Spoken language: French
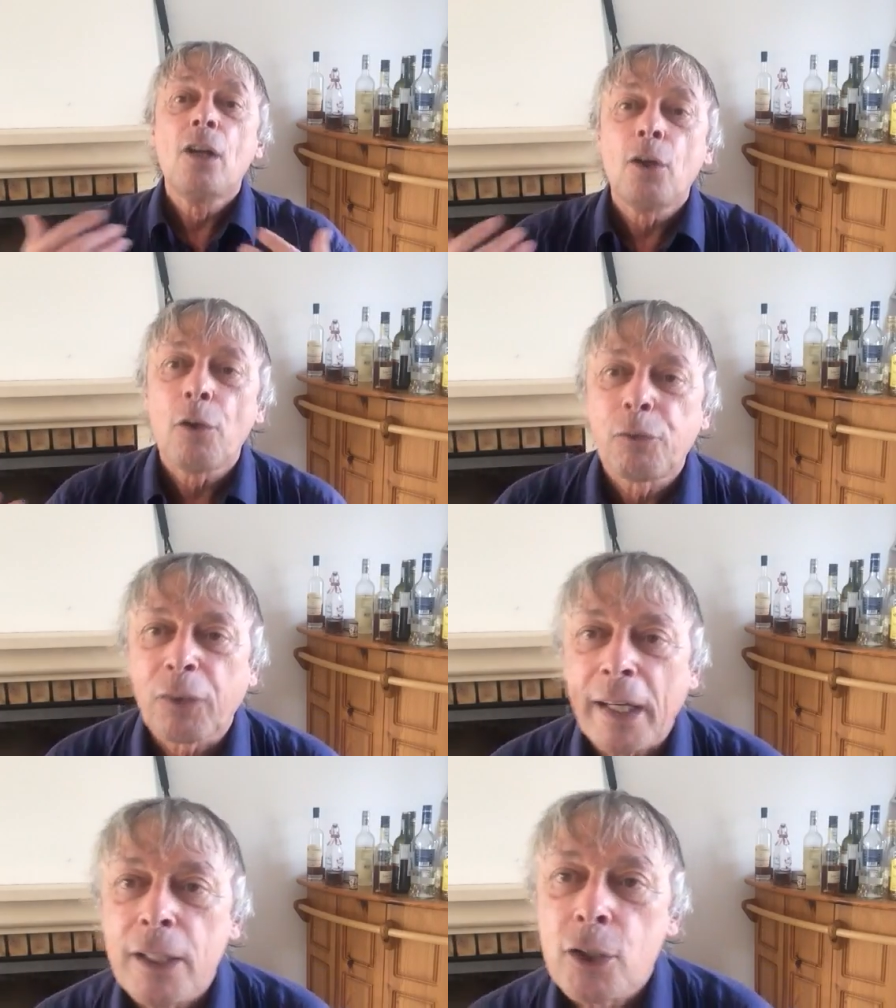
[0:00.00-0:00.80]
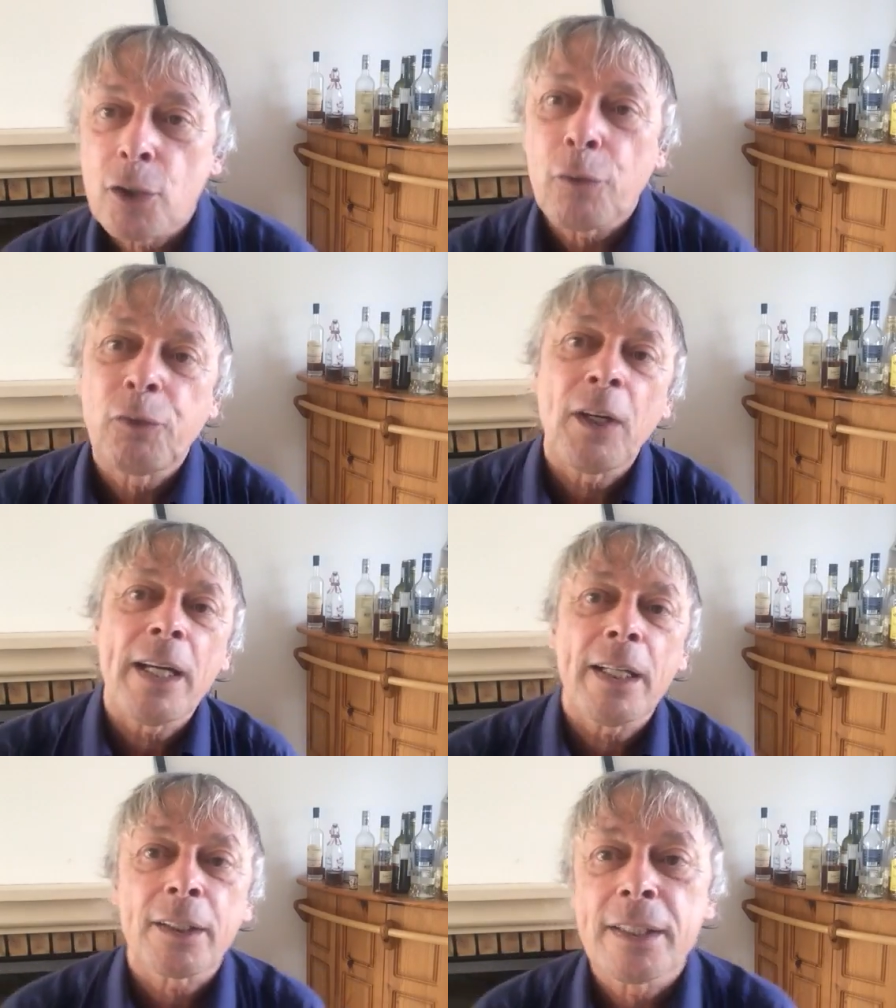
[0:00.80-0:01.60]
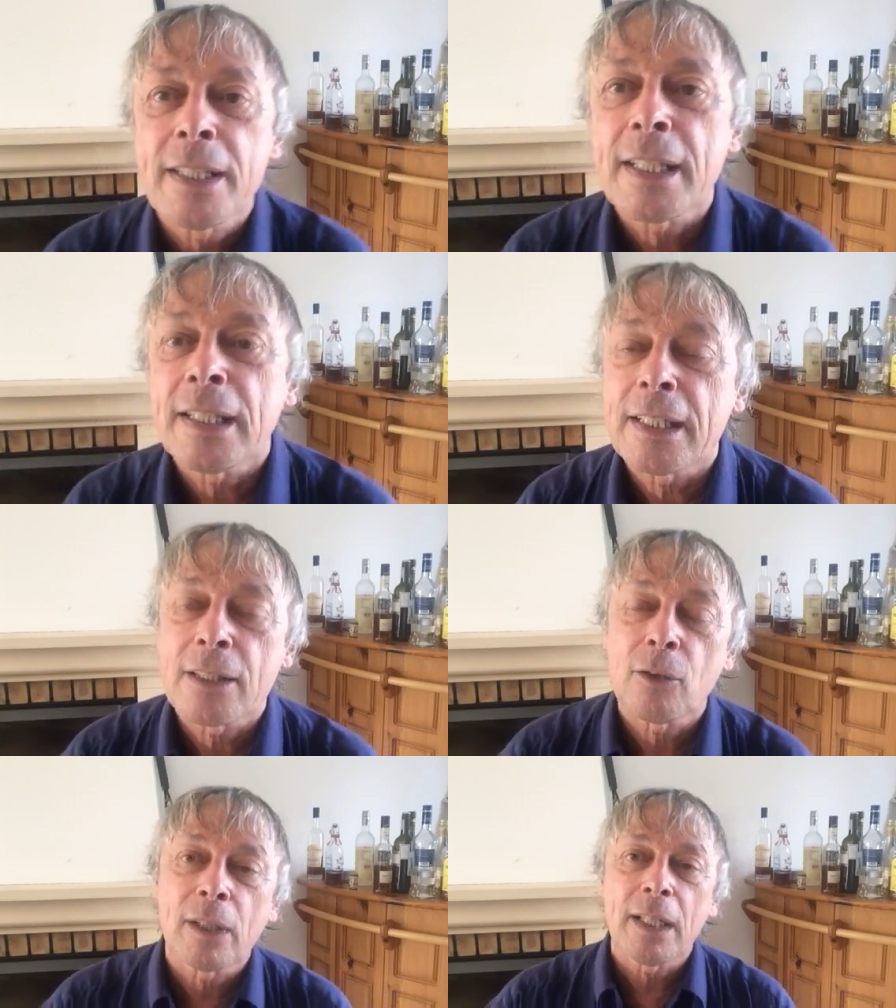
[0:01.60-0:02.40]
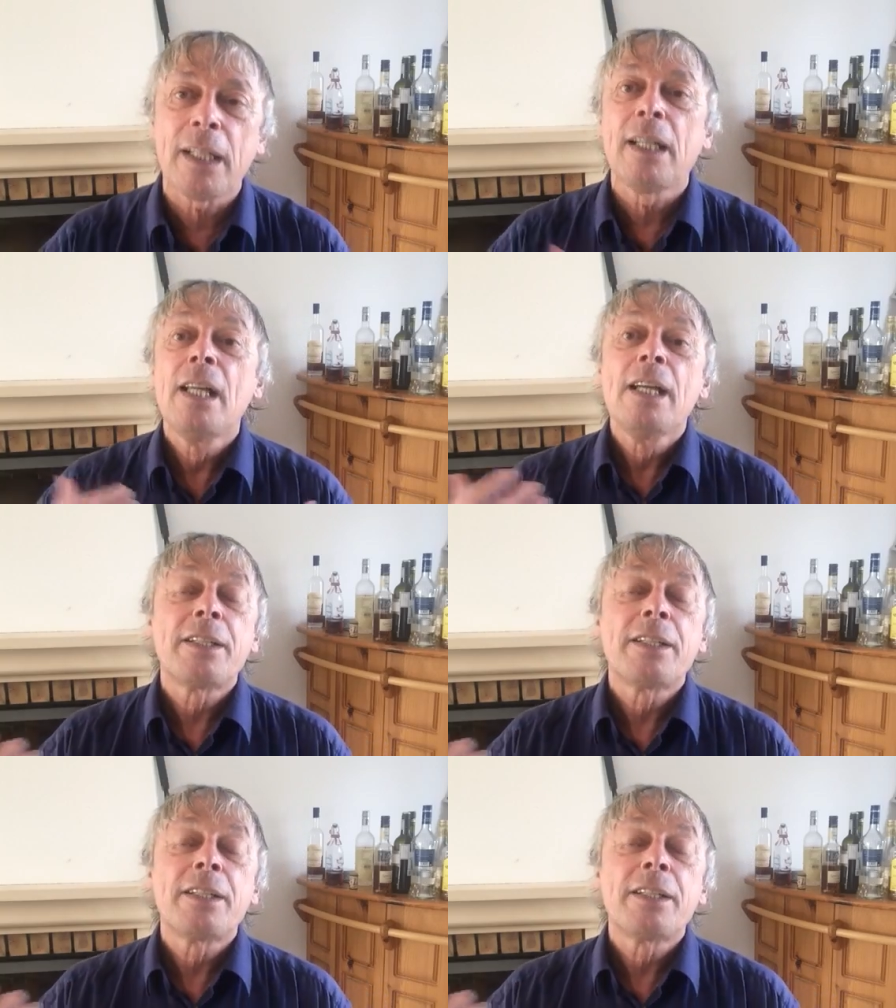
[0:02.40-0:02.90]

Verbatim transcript: le French flair, disaient les Anglais,